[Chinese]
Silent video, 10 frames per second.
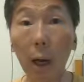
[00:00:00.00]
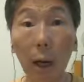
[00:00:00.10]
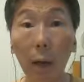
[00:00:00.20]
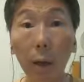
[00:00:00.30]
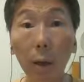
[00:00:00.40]
大
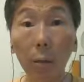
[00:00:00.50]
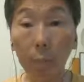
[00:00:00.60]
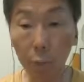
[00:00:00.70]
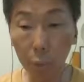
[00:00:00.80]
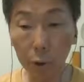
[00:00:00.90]
概也
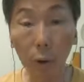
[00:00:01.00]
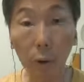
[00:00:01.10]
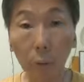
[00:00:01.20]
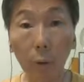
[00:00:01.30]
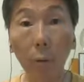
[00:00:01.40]
目测
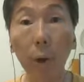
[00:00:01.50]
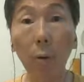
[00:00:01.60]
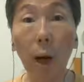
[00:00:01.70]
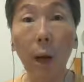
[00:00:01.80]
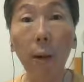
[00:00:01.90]
什么都
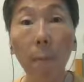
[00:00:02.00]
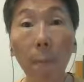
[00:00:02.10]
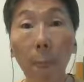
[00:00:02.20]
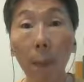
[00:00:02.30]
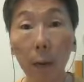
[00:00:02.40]
批完，
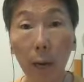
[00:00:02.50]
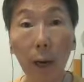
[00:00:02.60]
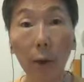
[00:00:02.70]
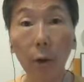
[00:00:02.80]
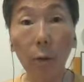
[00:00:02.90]

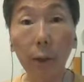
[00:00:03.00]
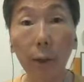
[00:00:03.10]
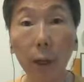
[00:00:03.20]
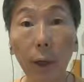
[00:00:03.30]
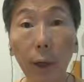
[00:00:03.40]
大概也都晚
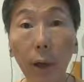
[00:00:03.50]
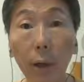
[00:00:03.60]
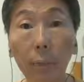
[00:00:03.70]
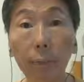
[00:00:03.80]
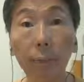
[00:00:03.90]
上一点
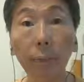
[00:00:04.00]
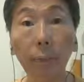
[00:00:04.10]
了。